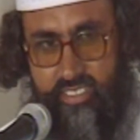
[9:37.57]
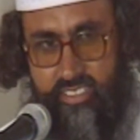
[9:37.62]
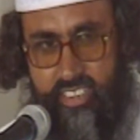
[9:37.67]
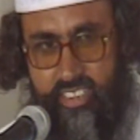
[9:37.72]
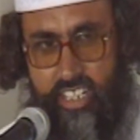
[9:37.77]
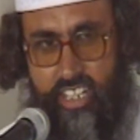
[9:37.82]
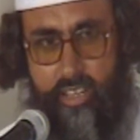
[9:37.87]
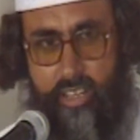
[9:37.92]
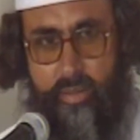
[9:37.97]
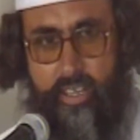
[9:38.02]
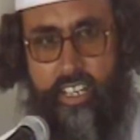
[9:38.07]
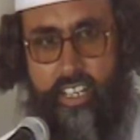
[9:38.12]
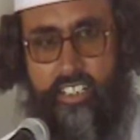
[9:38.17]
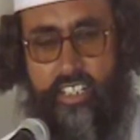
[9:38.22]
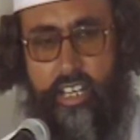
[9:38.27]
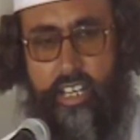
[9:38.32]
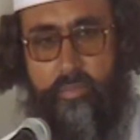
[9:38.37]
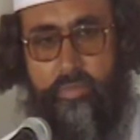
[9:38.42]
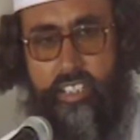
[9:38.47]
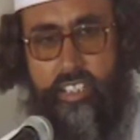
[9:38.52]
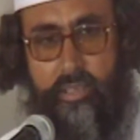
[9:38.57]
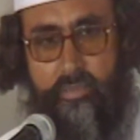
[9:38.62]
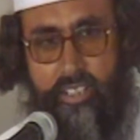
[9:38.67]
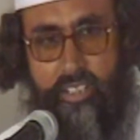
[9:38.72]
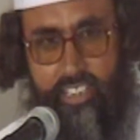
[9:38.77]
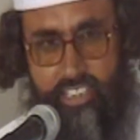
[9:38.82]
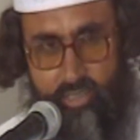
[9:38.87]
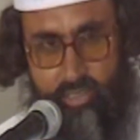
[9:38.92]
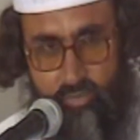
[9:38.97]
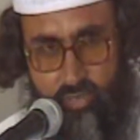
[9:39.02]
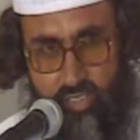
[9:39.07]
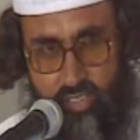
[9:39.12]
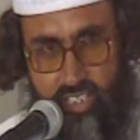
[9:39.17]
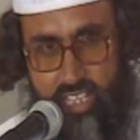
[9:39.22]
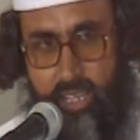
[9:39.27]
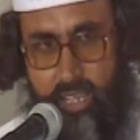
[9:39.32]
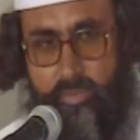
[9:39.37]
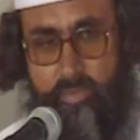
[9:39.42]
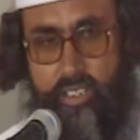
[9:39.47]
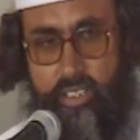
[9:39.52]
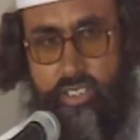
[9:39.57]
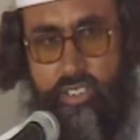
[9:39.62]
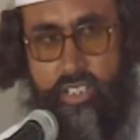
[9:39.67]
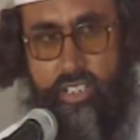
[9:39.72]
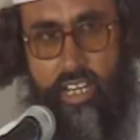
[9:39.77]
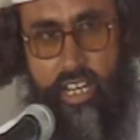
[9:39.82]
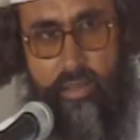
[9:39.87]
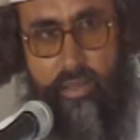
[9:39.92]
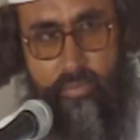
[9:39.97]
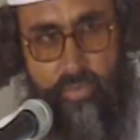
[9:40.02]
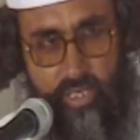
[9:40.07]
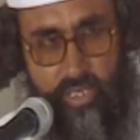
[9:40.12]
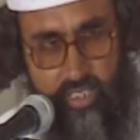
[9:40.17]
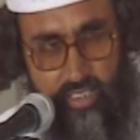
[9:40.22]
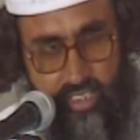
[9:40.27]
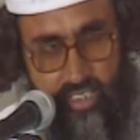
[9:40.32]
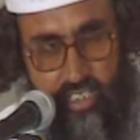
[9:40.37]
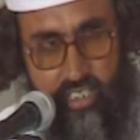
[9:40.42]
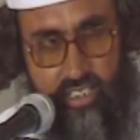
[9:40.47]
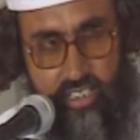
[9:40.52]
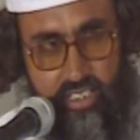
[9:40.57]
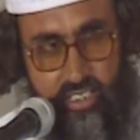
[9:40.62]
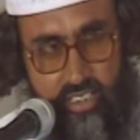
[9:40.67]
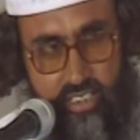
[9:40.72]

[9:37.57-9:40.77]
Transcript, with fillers: यानी नमाज आपकी अब ख़त्म हो गई आपने सलाम फेर दिया